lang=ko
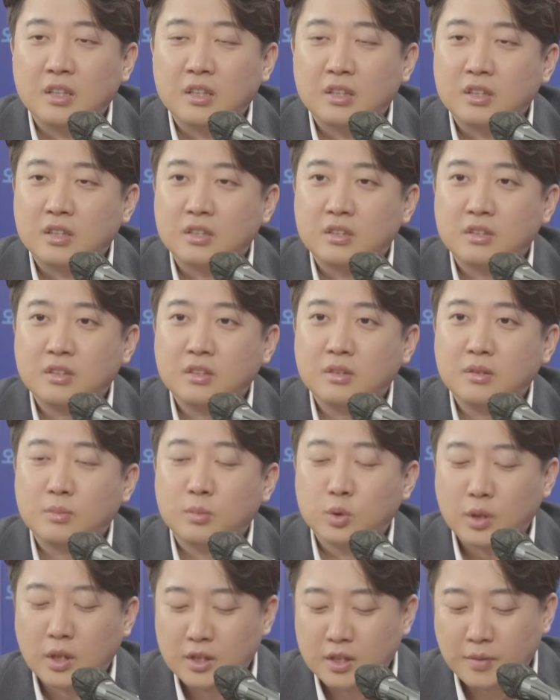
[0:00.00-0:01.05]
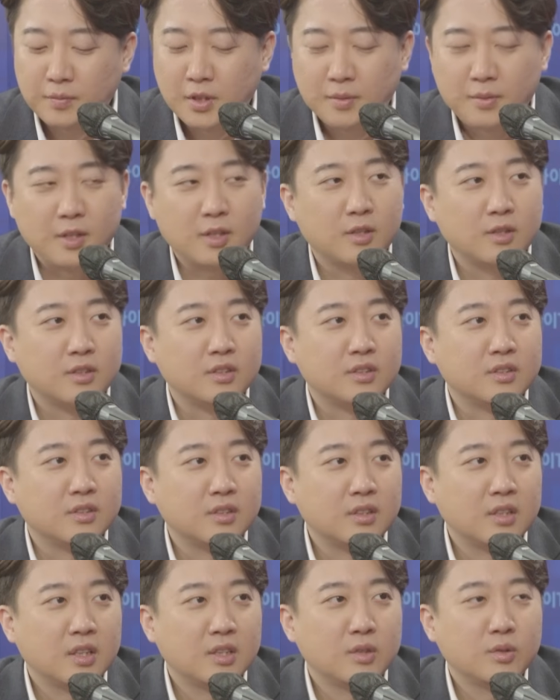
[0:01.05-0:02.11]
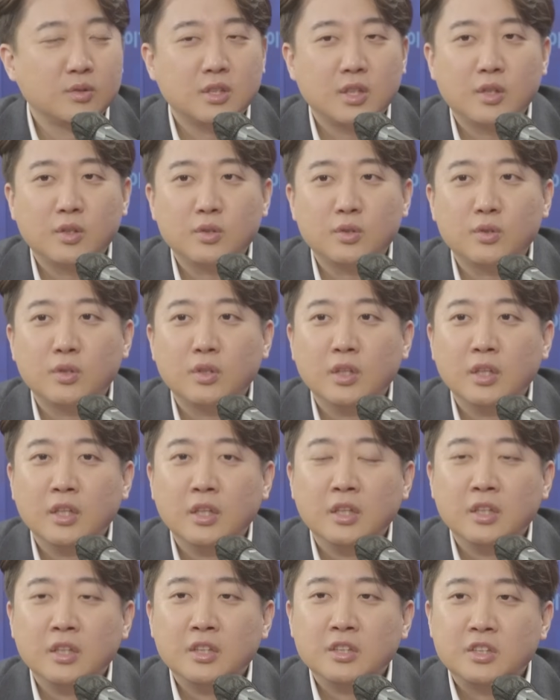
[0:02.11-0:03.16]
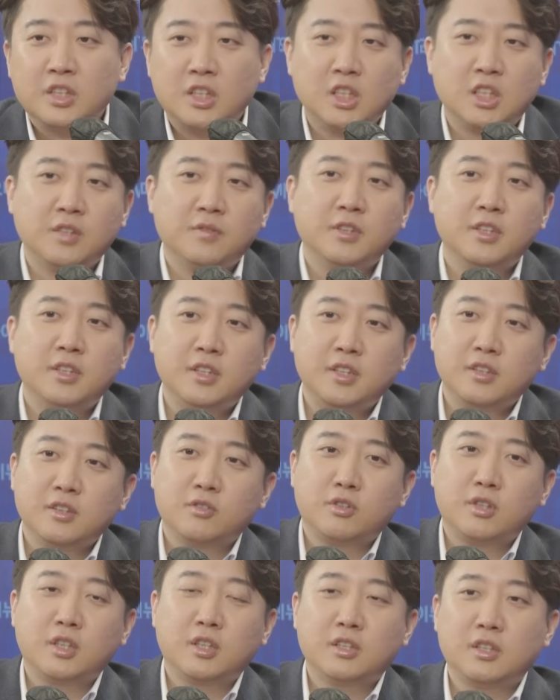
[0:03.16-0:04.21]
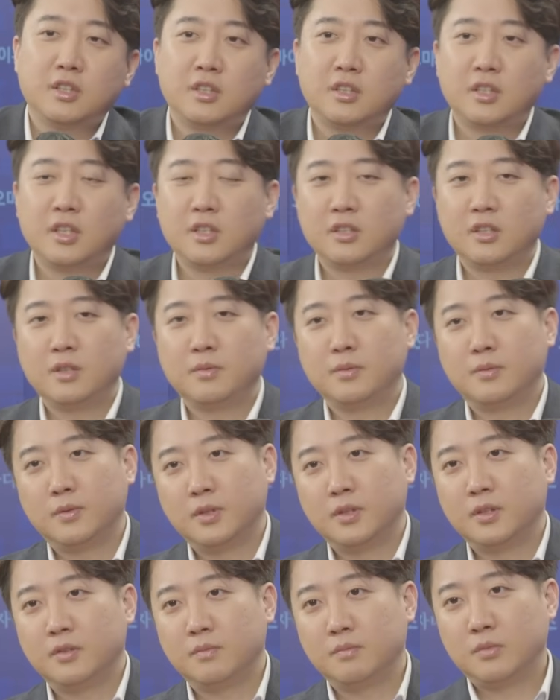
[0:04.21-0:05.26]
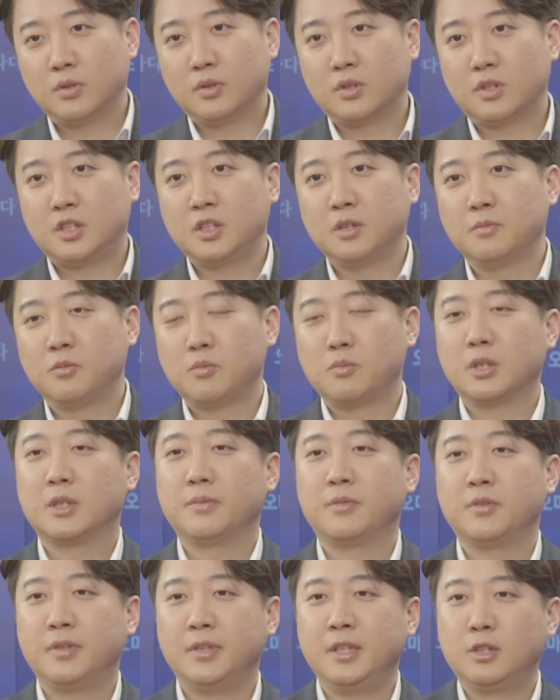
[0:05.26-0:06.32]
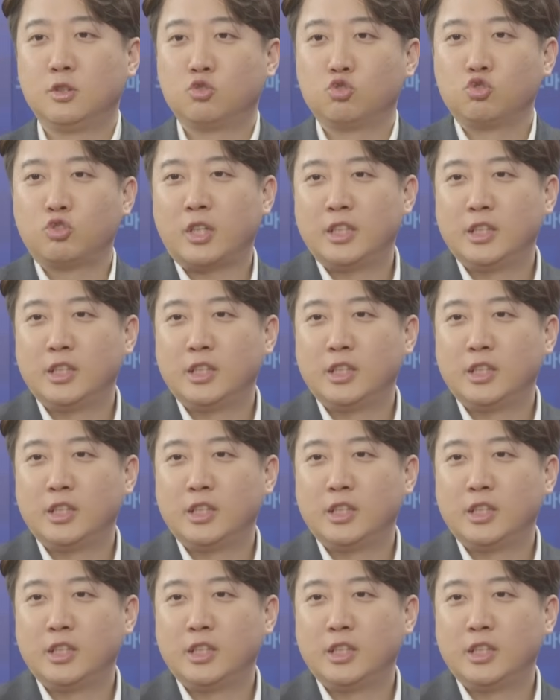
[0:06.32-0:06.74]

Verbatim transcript: 근데 그거 못하는 사람들이 많거든요. 음. 한동훈 장관도 지금은 우리가 이제 예전에 보면 뭐 시험 공부할 때뭐 1순환,